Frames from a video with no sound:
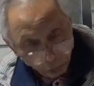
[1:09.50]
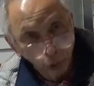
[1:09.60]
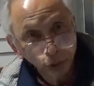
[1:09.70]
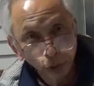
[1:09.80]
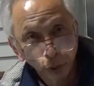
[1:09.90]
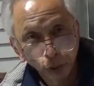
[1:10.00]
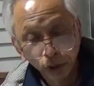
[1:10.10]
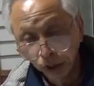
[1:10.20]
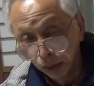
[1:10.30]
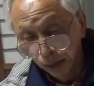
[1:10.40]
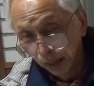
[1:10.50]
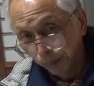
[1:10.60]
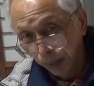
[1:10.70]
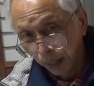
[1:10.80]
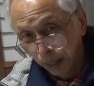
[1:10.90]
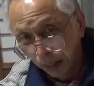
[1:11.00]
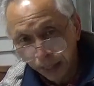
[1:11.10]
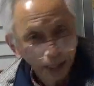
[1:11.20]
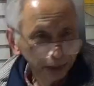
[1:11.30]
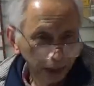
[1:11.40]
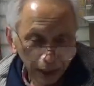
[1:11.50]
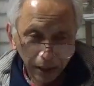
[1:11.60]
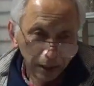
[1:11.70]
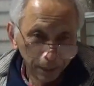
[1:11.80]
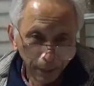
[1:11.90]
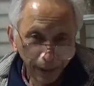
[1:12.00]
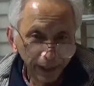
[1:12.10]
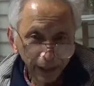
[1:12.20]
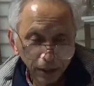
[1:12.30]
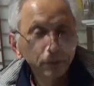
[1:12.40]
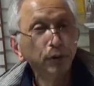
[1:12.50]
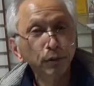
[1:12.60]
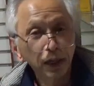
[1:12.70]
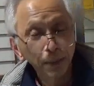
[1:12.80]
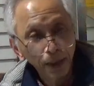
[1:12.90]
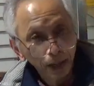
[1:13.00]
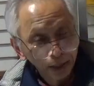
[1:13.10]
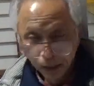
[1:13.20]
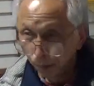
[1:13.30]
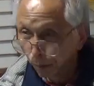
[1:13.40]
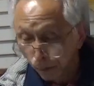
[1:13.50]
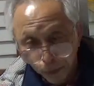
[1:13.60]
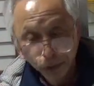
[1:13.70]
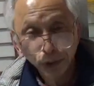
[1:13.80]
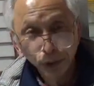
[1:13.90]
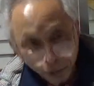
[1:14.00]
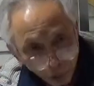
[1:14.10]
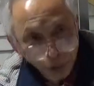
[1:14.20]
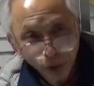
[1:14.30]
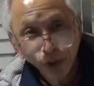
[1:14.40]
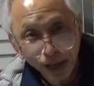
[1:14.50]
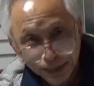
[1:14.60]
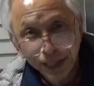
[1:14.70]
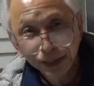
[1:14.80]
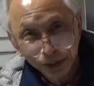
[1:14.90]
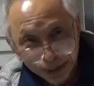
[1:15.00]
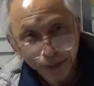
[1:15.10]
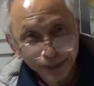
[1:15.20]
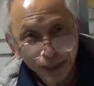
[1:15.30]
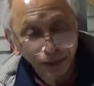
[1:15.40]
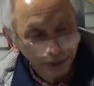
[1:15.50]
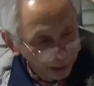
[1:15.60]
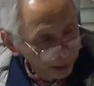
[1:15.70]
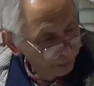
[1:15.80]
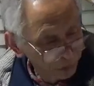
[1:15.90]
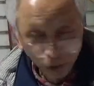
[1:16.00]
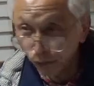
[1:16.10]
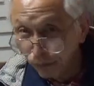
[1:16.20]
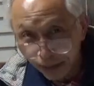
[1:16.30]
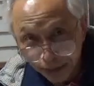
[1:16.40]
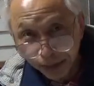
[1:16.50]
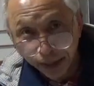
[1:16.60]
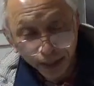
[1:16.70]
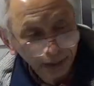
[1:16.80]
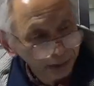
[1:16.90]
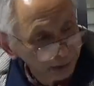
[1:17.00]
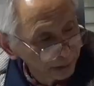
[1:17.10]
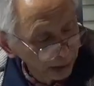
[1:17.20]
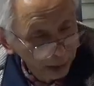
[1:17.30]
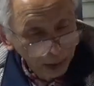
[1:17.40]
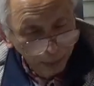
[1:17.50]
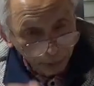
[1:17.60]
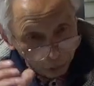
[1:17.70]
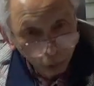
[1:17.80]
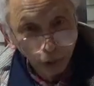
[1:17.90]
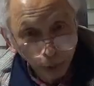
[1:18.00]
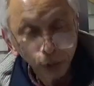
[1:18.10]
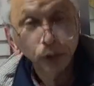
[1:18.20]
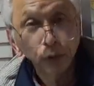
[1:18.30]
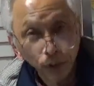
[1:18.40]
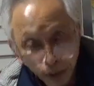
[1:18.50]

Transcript: 都御所の方に、まあ、帰ってまいられるというのが、まあ、もちろん東京や銭湯してませんのでねちょっと浮気してただけですんで、まあ、京都へ戻ってこ